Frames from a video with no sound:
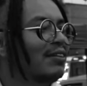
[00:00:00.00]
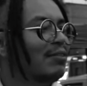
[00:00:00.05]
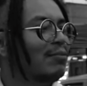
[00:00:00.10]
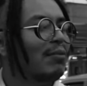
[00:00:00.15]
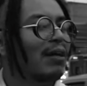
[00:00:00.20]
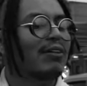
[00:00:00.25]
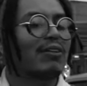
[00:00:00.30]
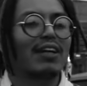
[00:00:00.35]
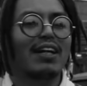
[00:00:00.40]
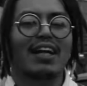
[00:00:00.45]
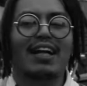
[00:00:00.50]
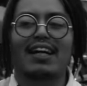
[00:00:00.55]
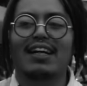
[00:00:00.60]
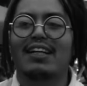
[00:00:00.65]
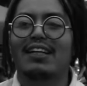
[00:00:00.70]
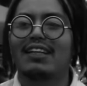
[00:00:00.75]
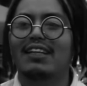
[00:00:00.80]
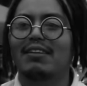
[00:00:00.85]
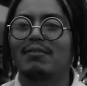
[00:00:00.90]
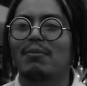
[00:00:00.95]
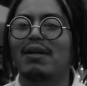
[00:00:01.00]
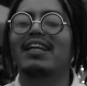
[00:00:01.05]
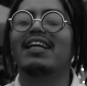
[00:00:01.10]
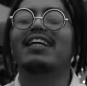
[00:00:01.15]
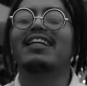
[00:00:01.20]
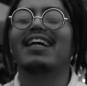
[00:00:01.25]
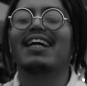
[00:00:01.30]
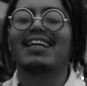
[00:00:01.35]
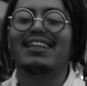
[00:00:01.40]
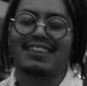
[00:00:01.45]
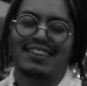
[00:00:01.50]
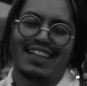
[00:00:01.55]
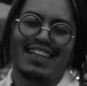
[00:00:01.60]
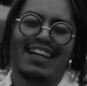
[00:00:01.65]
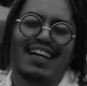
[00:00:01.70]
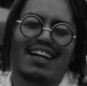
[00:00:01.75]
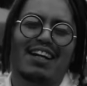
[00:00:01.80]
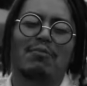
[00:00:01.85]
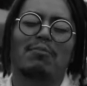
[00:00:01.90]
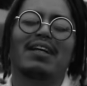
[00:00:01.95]
Manuela Medina. Sí,
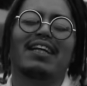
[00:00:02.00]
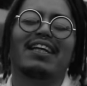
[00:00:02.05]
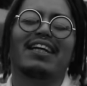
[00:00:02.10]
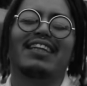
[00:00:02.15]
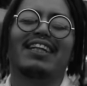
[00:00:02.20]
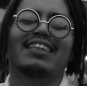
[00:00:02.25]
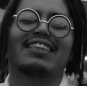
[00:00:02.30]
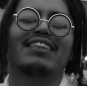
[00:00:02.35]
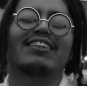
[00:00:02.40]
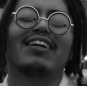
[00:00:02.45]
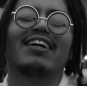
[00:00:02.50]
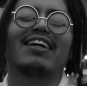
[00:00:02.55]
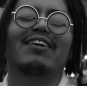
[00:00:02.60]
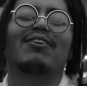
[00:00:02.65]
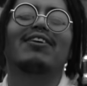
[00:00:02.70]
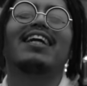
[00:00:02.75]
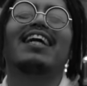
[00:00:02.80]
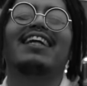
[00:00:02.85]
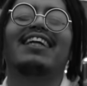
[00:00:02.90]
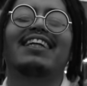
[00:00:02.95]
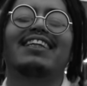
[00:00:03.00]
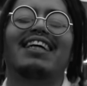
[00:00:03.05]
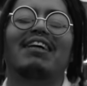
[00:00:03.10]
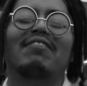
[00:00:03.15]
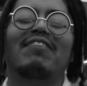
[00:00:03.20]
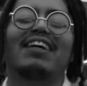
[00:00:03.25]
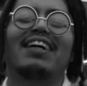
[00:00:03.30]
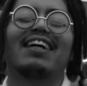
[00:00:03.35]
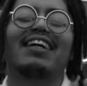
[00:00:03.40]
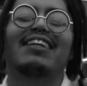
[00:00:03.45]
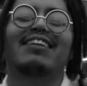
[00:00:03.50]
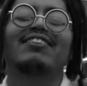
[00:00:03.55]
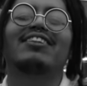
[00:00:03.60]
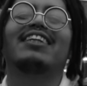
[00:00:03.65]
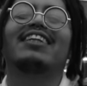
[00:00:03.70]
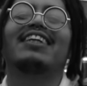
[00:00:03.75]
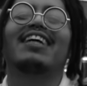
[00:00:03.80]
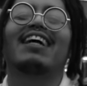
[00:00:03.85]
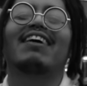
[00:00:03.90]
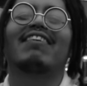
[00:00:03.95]
creo Medina, si no, hay, googleenle también, no
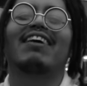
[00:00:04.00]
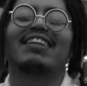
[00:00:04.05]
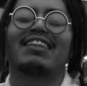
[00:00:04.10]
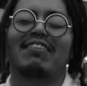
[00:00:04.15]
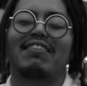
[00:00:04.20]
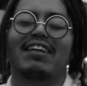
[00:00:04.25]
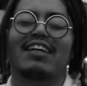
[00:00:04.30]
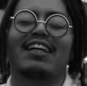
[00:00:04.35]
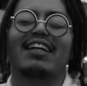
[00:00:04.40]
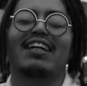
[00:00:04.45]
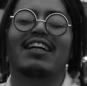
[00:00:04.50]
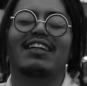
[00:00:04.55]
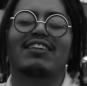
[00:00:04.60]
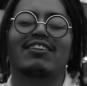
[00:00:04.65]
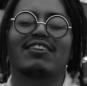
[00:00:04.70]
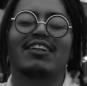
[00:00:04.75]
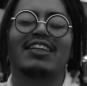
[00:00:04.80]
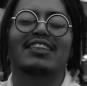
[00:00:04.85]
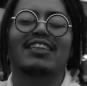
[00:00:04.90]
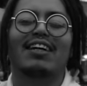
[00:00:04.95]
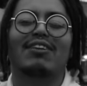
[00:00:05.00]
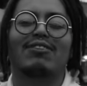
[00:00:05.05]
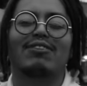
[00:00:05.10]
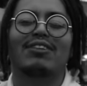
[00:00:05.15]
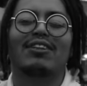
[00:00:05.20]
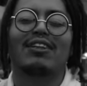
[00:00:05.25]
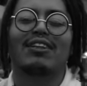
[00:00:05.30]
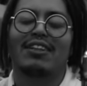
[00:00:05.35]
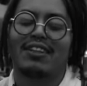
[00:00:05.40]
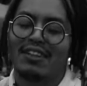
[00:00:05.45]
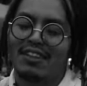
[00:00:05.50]
chinguen, güey, también quieren que todos les haga uno.